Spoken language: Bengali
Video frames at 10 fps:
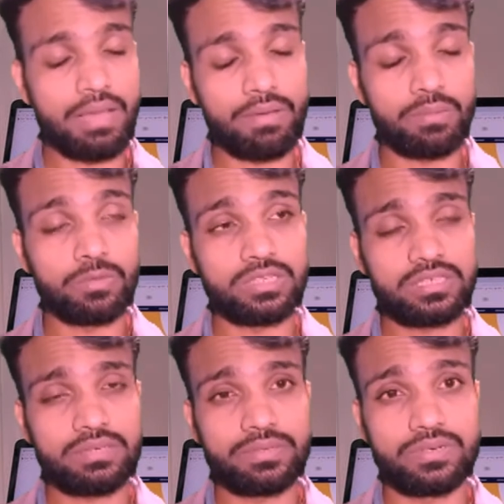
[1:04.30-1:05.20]
আমি আবার
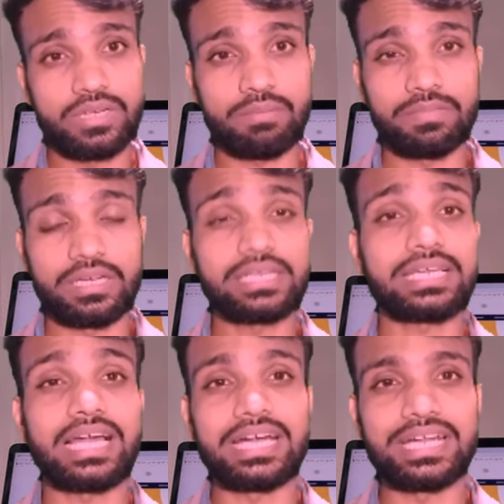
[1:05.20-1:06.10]
বলতেছি ভিডিওটা আপনারা
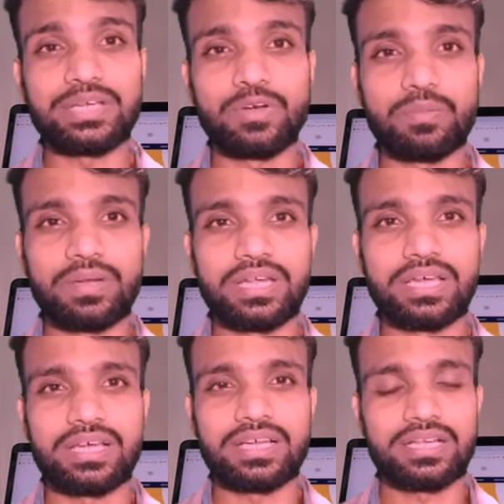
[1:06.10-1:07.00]
টানাটানি করবেন
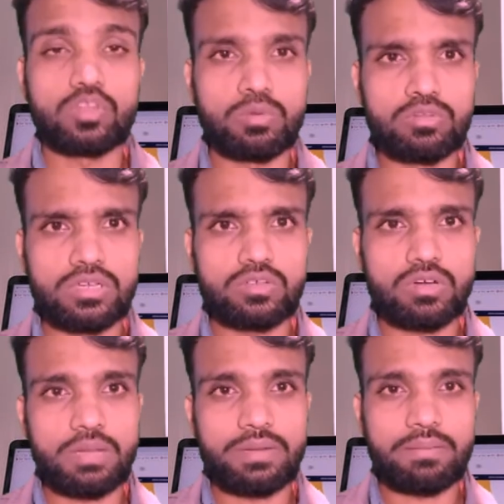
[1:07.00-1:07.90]
না তো বন্ধুরা
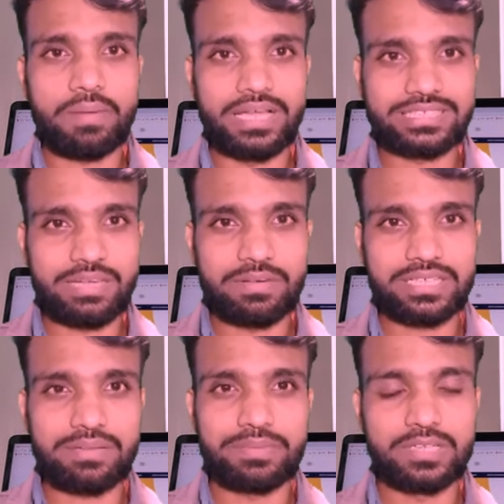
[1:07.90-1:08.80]
যখন আপনারা ফার্স্ট টাইম
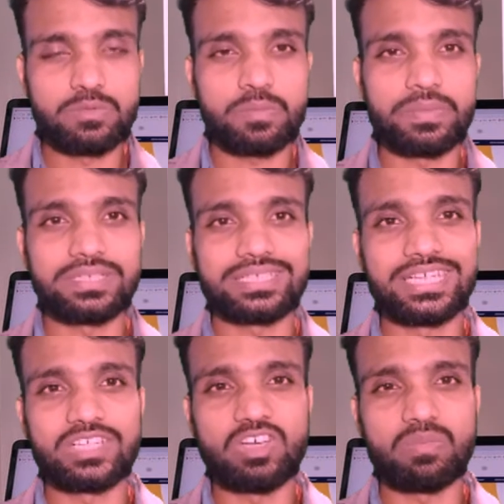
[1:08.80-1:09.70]
একটা ফেসবুক পেজ
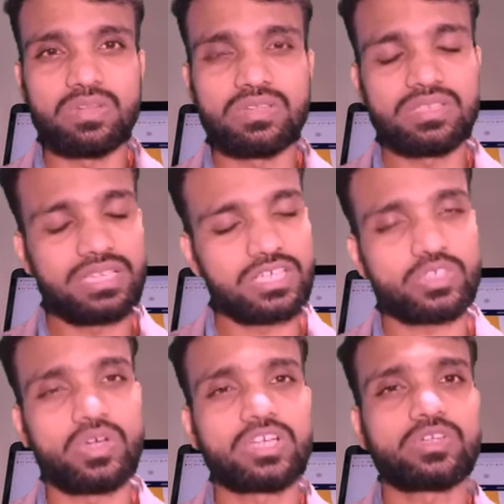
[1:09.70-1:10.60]
ক্রিয়েট করবেন এর
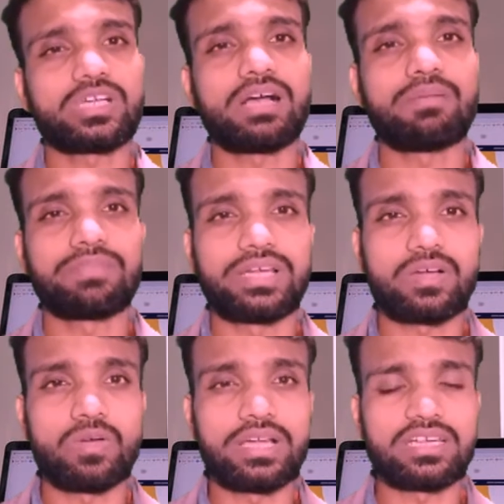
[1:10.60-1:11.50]
সঙ্গে সঙ্গে আপনারা
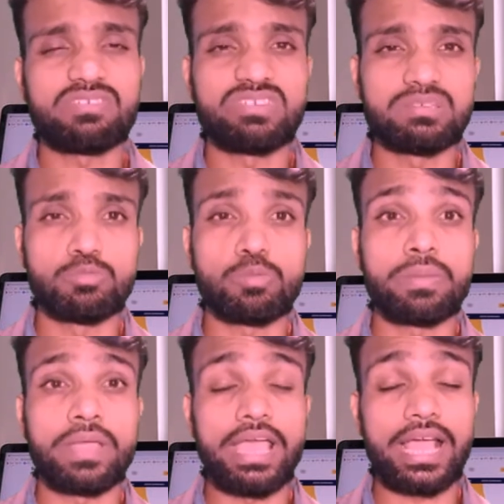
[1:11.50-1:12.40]
কয়েকটা ফেসবুক
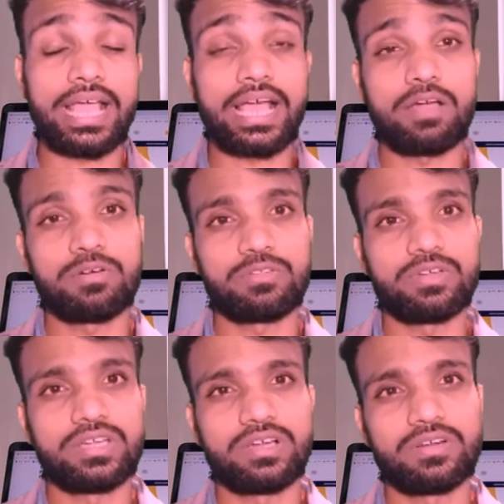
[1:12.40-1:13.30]
ফেক অ্যাকাউন্ট
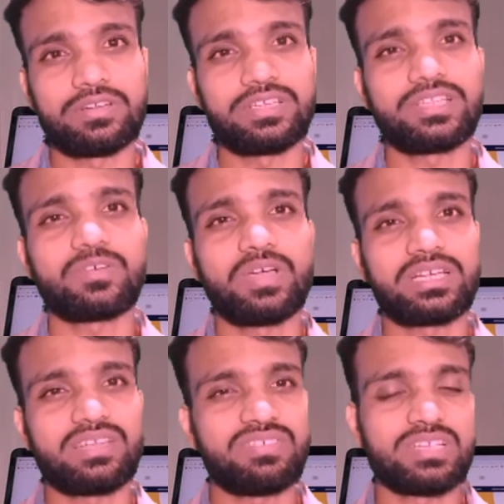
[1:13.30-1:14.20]
তৈরি করেন অর্থাৎ
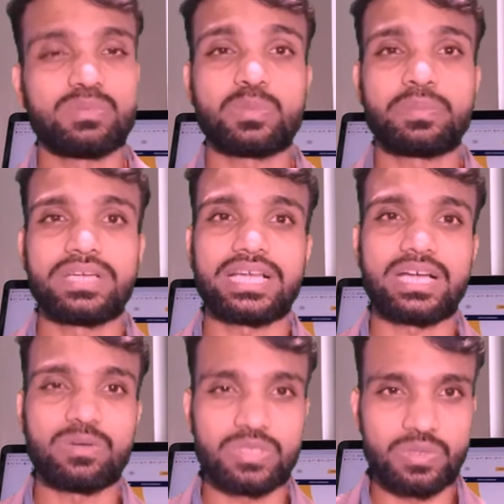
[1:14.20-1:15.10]
কয়েকটা ফেসবুক ফেক
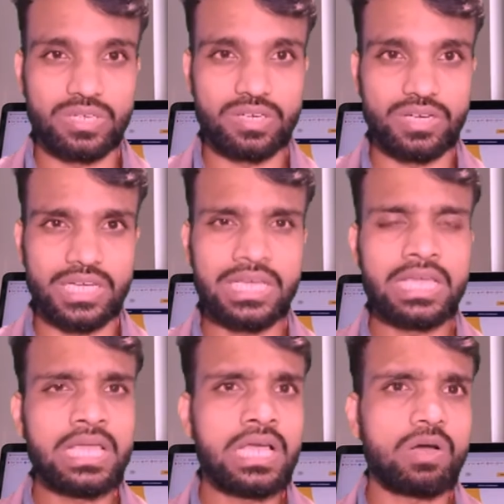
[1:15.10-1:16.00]
অ্যাকাউন্ট তৈরি করেন
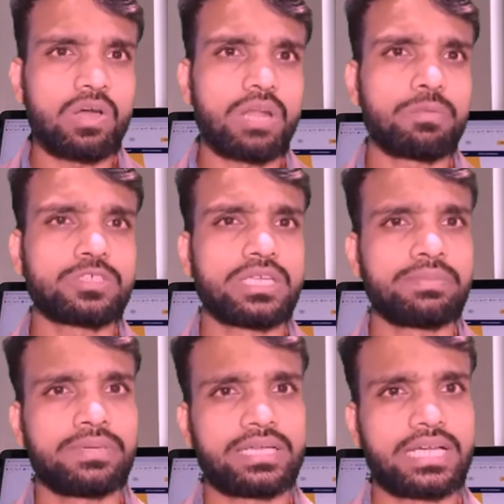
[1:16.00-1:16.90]
করার পর সেই
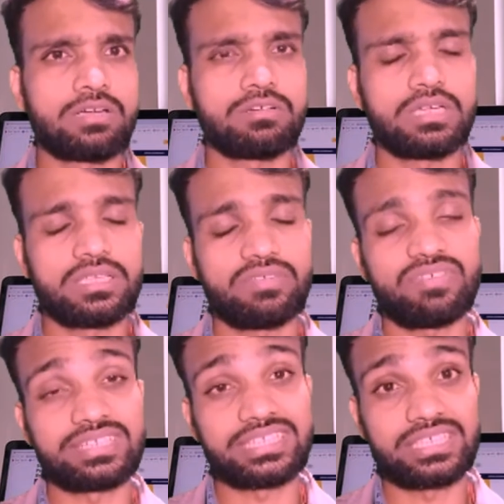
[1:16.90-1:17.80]
ফেক অ্যাকাউন্টগুলোতে
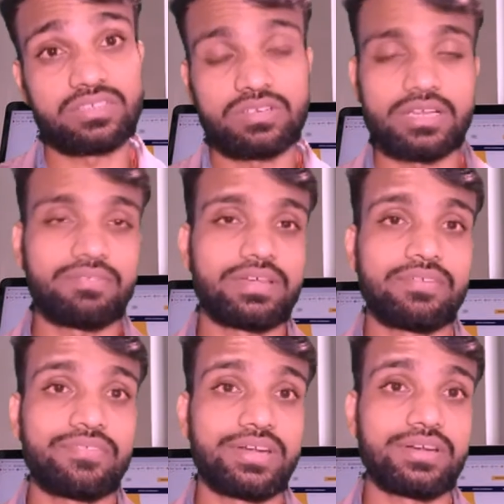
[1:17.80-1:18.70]
পাঁচ হাজার করে আপনারা
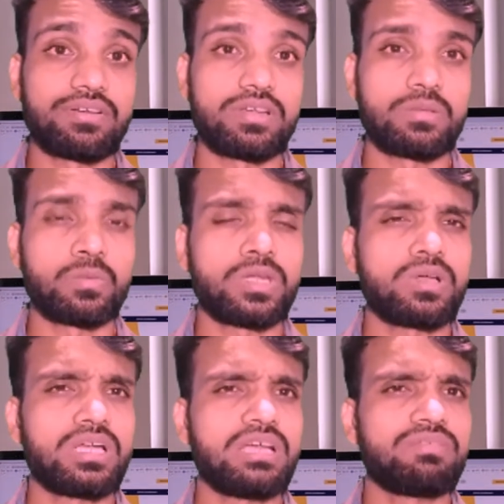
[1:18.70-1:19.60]
ফ্রেন্ড করেন মনে
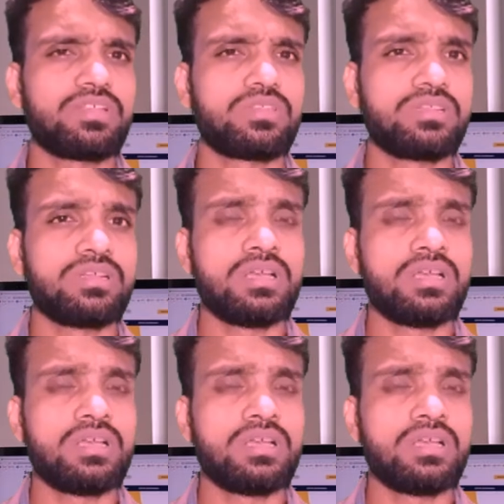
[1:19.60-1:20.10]
করেন আপনার